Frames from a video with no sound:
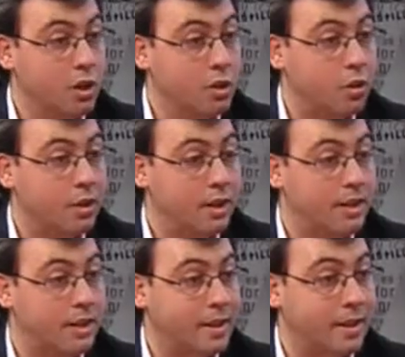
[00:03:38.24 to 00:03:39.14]

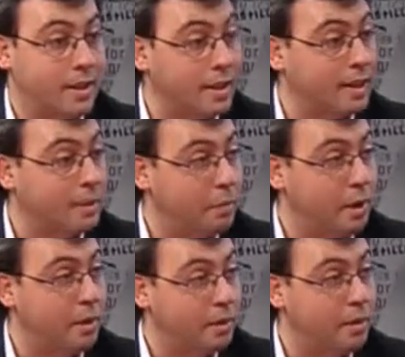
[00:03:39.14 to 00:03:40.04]
Socialista querían que se
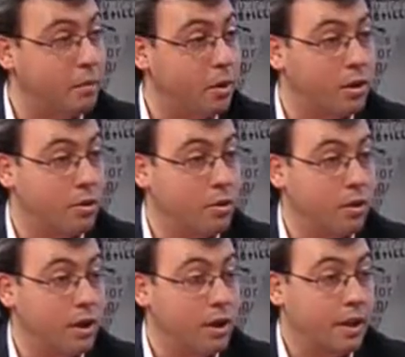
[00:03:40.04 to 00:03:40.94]
paralizase el proceso
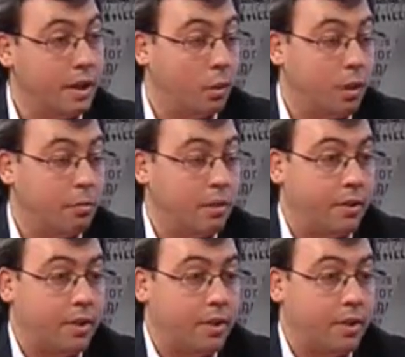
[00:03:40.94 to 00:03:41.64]
y el juez por pues,